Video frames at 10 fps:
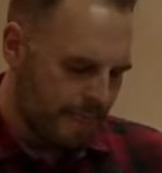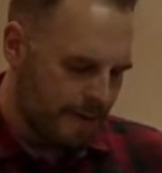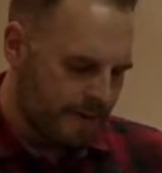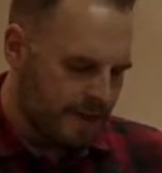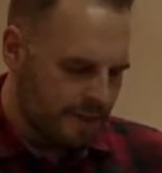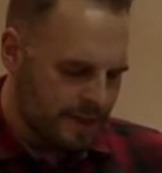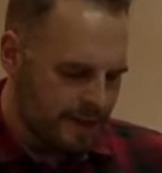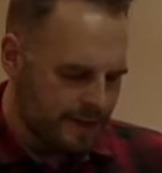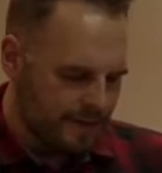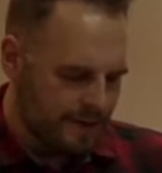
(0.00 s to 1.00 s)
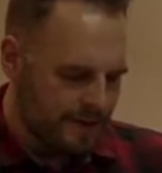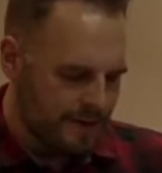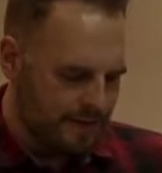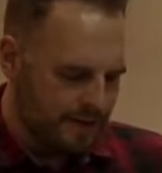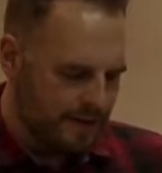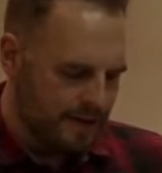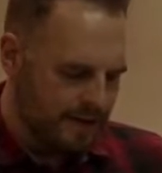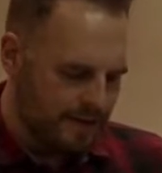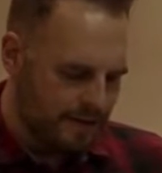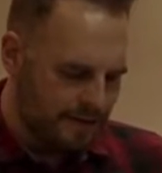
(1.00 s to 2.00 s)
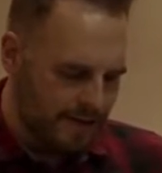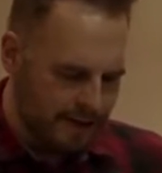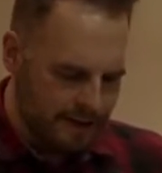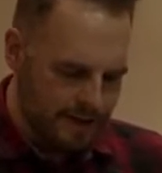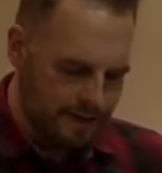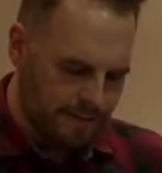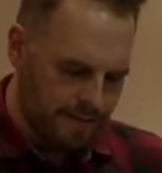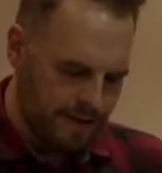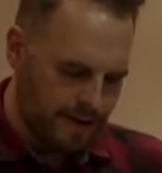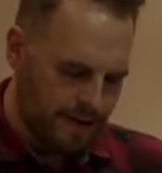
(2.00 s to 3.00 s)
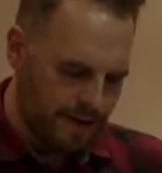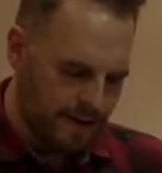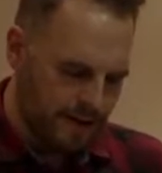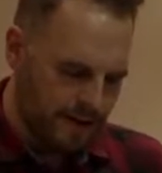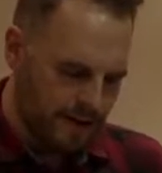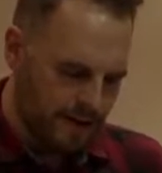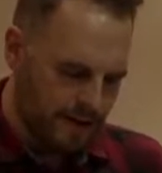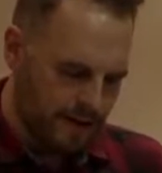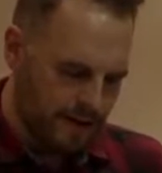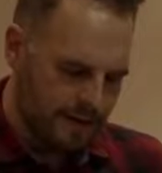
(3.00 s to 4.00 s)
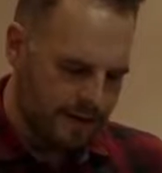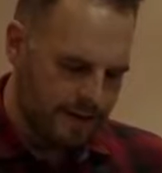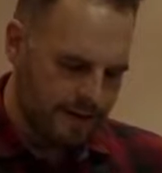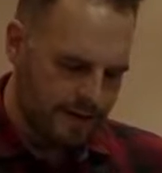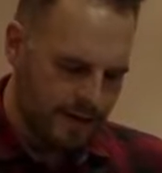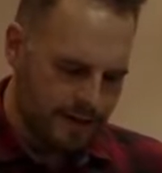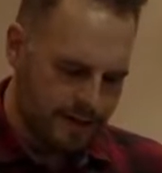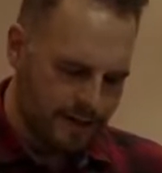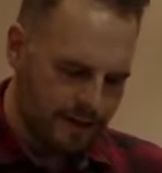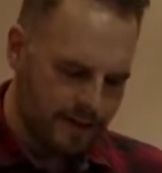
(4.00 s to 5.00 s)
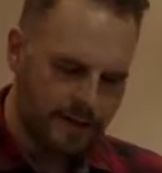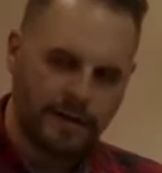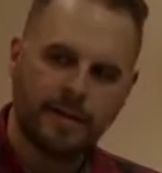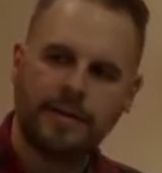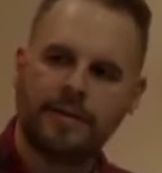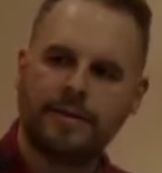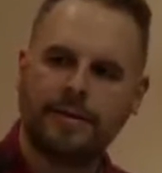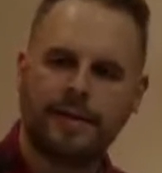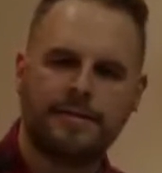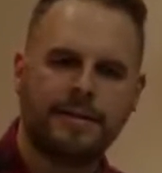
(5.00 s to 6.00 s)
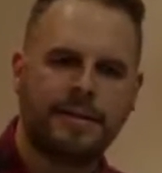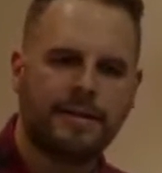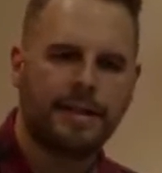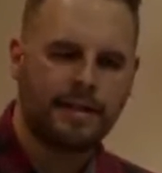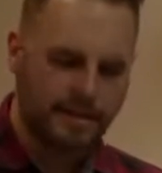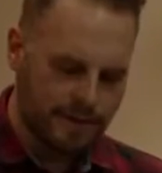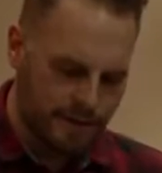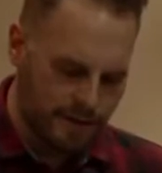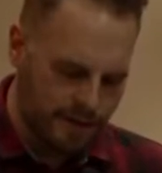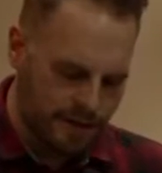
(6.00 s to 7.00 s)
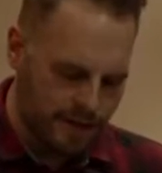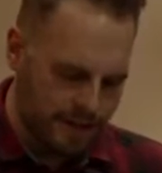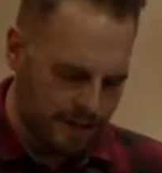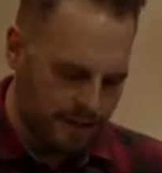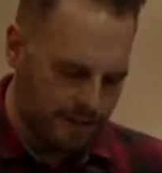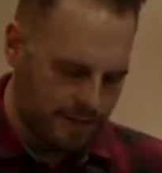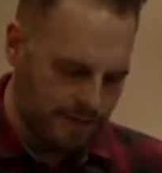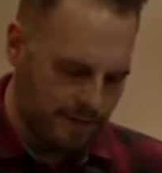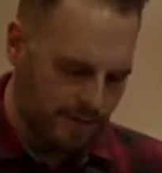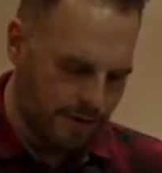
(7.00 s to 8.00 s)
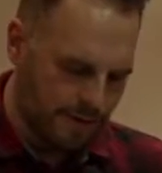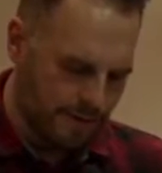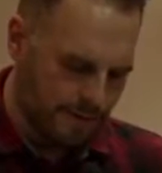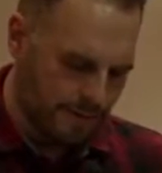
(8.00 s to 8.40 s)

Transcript: und er spricht davon, dass wir unsere Feinde lieben sollen, statt sie zu hassen und dass wir sie segnen sollen, statt ihnen zu fluchen.